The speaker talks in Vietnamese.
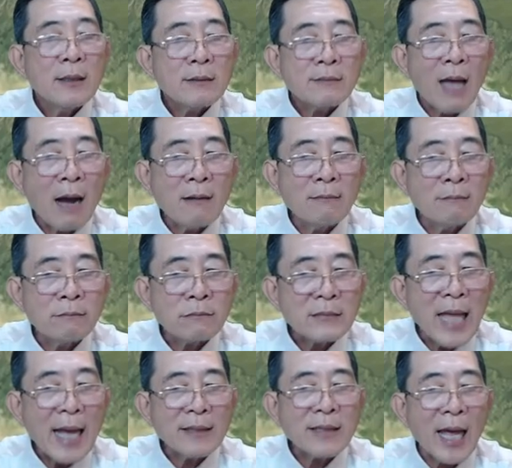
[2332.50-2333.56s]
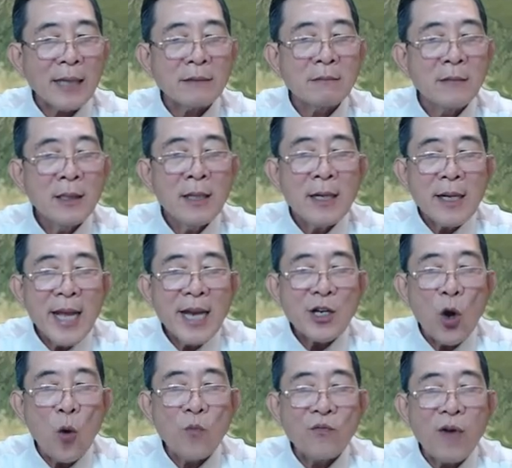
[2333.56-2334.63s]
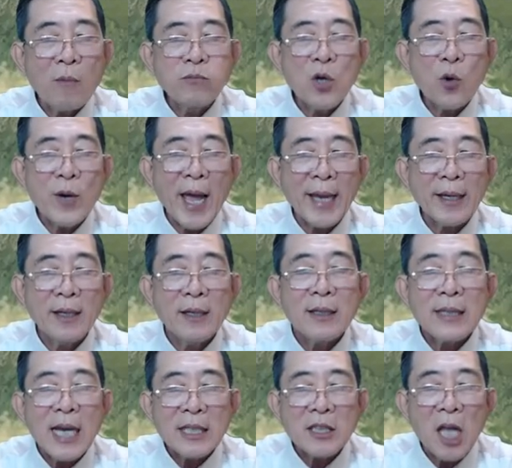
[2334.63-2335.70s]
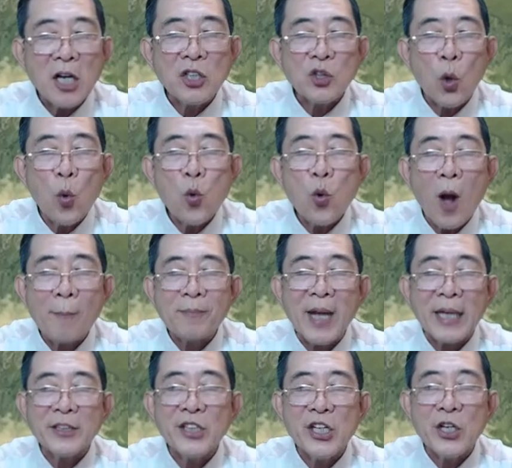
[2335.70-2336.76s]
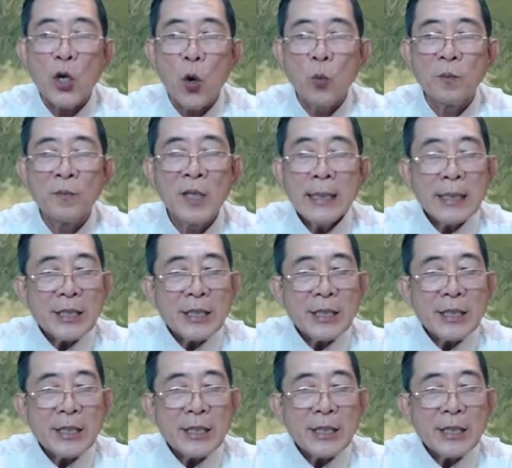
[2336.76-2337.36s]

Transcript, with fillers: Thần tán thành, nghe đồn phong đô này là tân tú của âm cảnh thiên cung,